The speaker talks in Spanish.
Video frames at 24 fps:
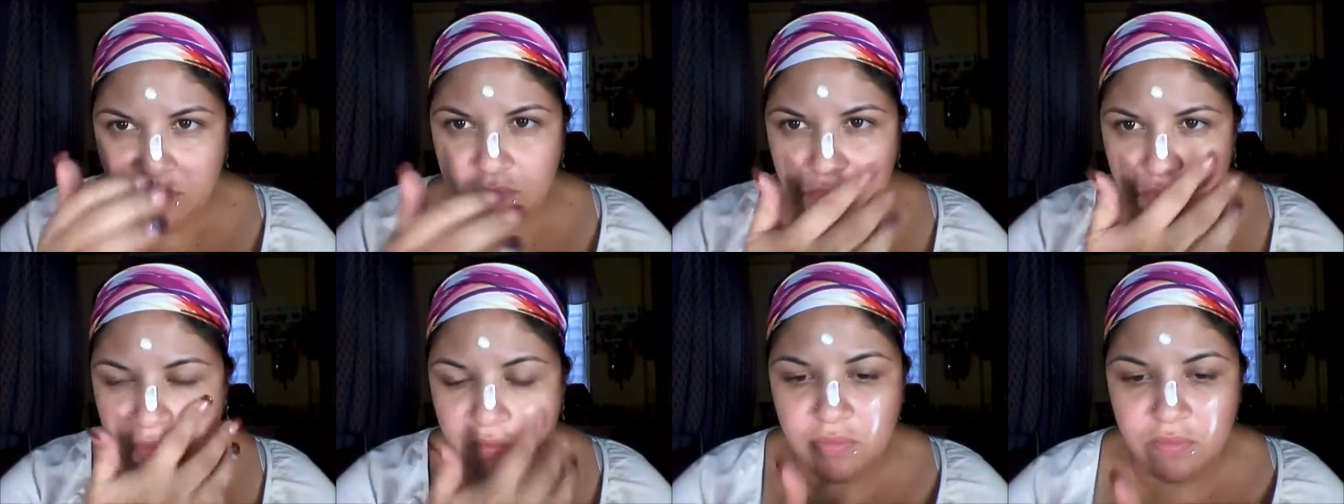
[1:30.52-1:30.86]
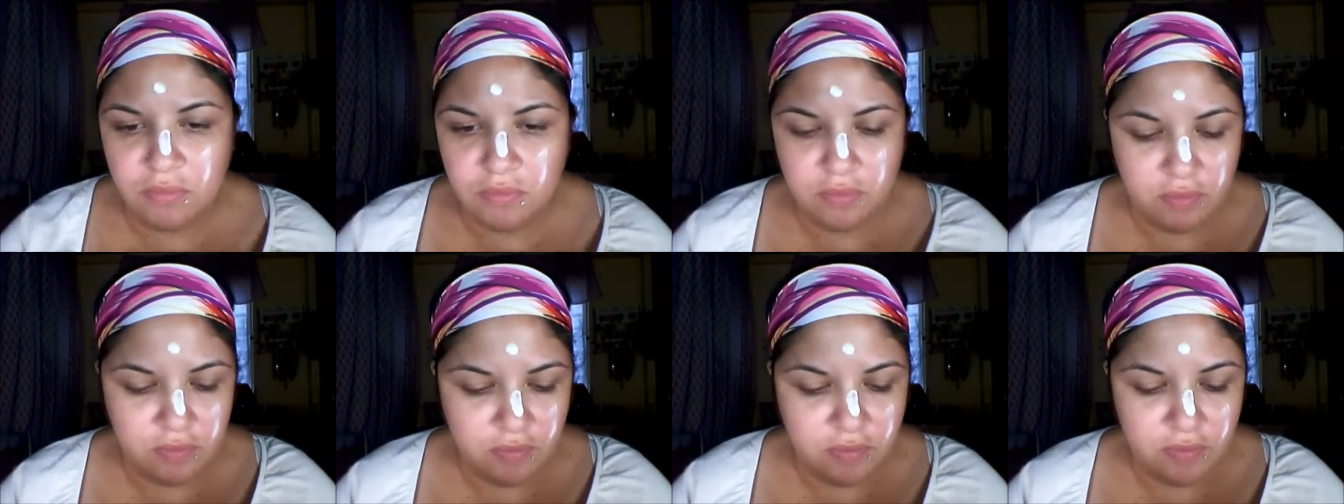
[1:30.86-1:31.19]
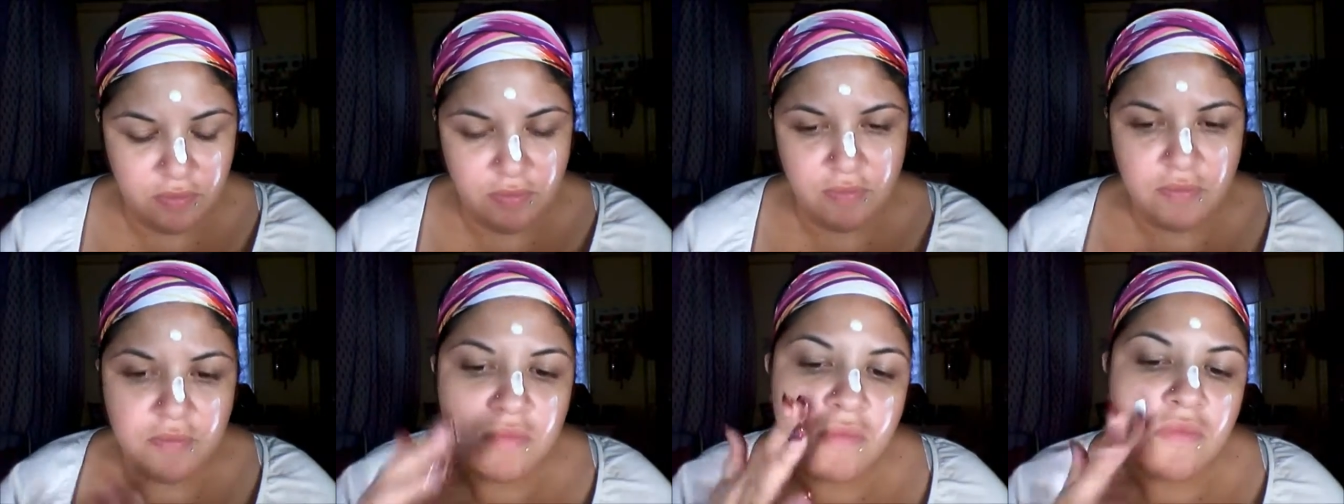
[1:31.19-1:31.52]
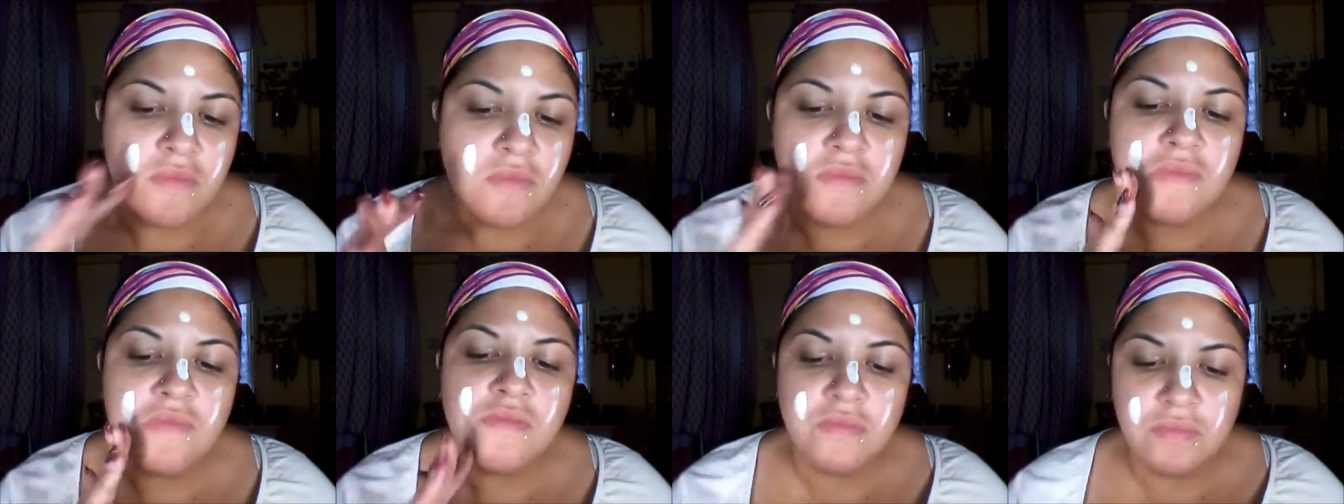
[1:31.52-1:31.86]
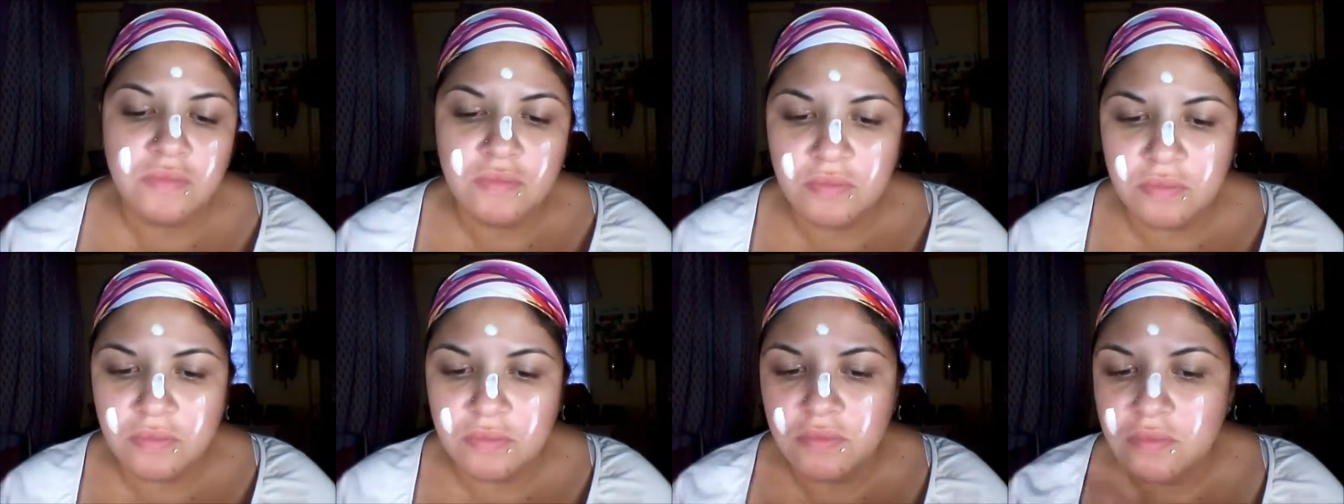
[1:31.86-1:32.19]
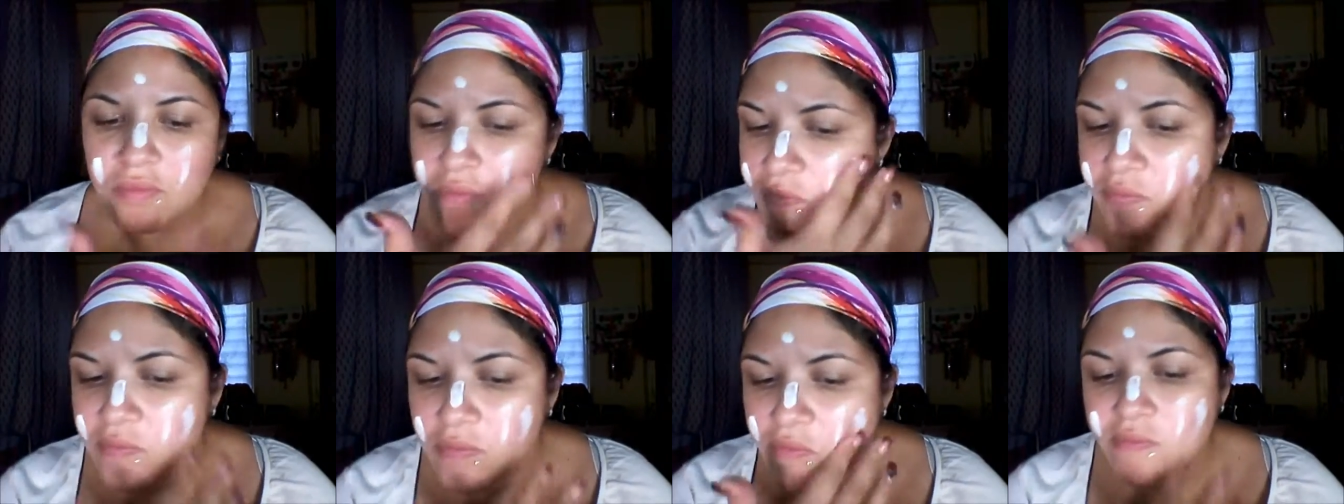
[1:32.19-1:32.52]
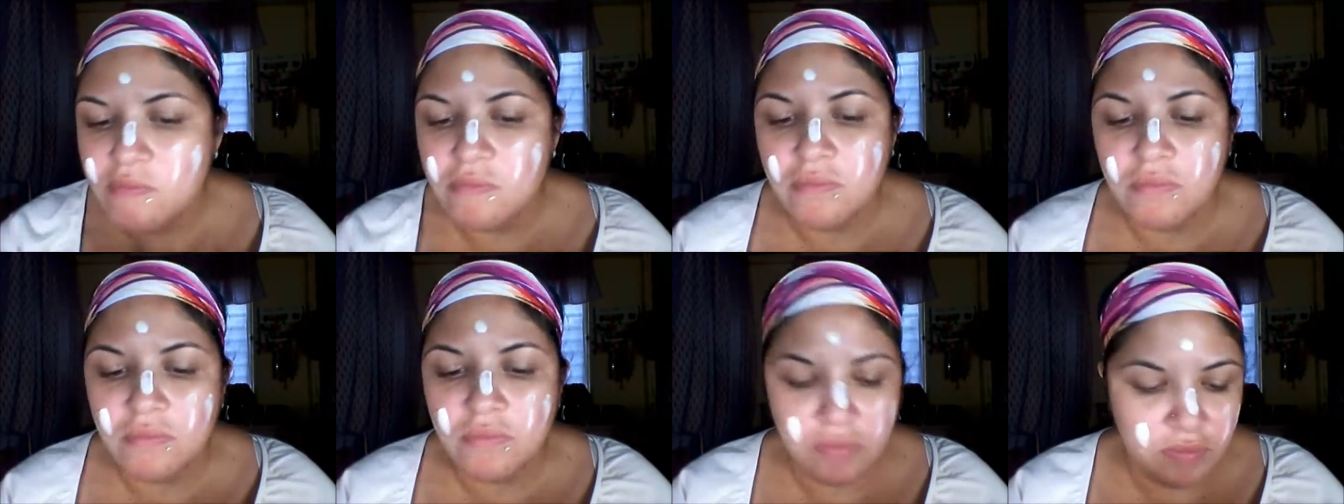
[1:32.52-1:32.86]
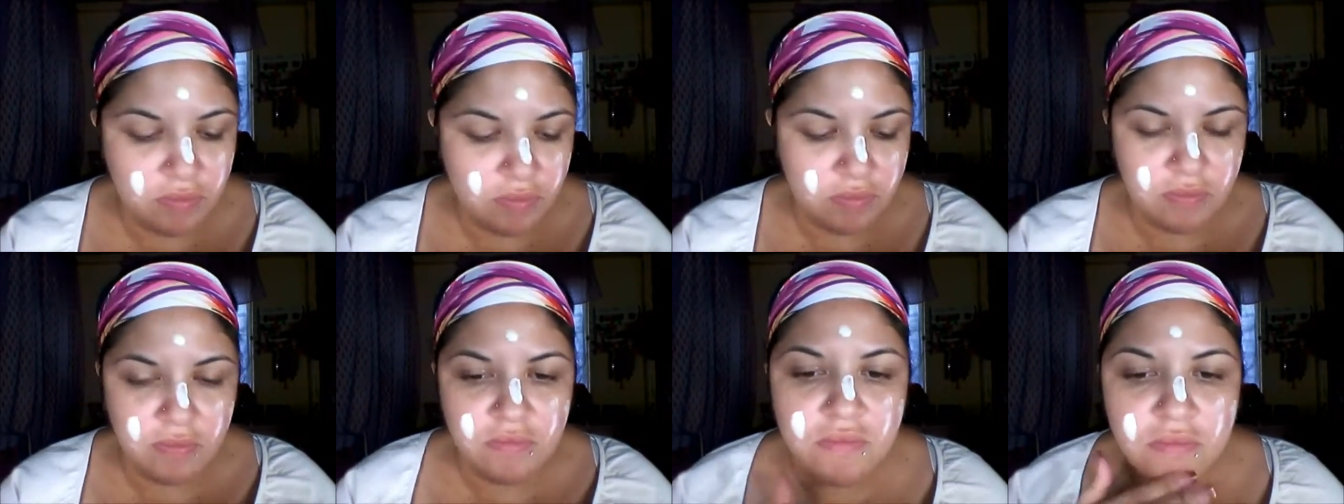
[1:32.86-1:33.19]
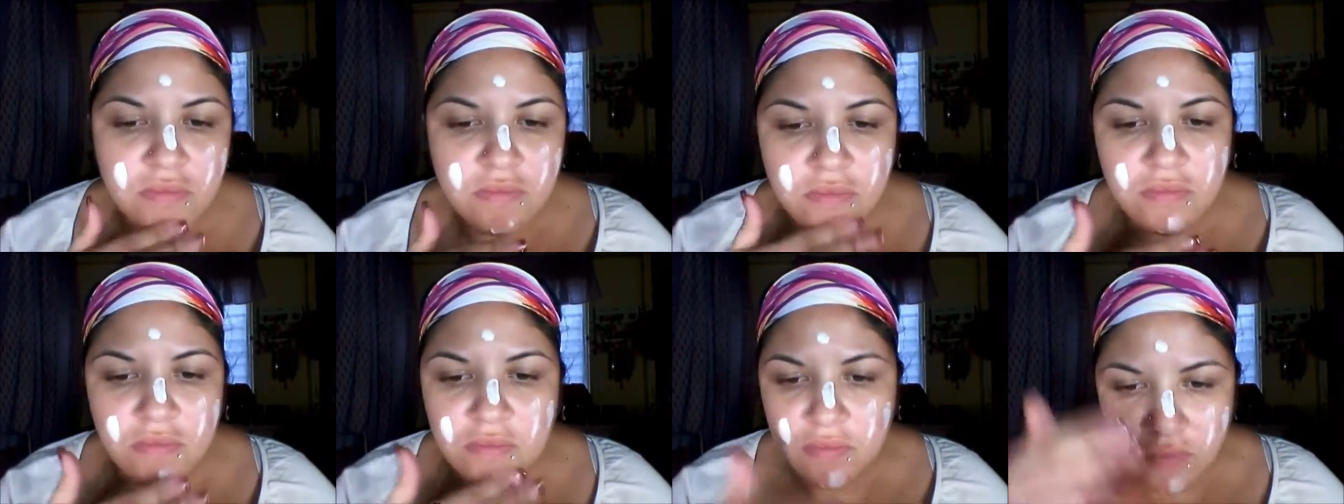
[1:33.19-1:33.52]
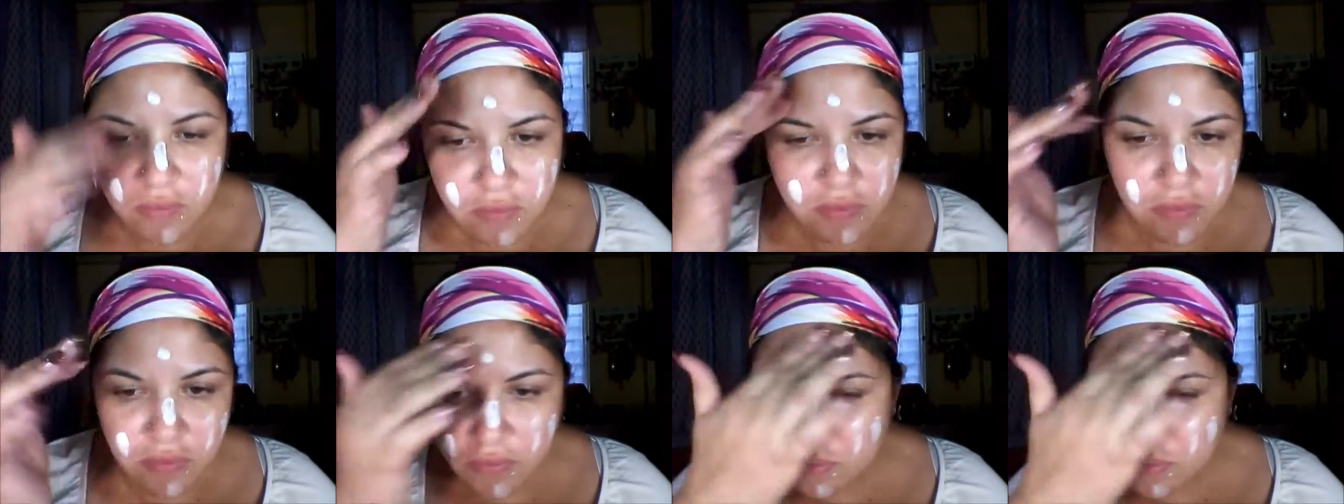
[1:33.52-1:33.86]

que este es el Stay Matte de Rimmel London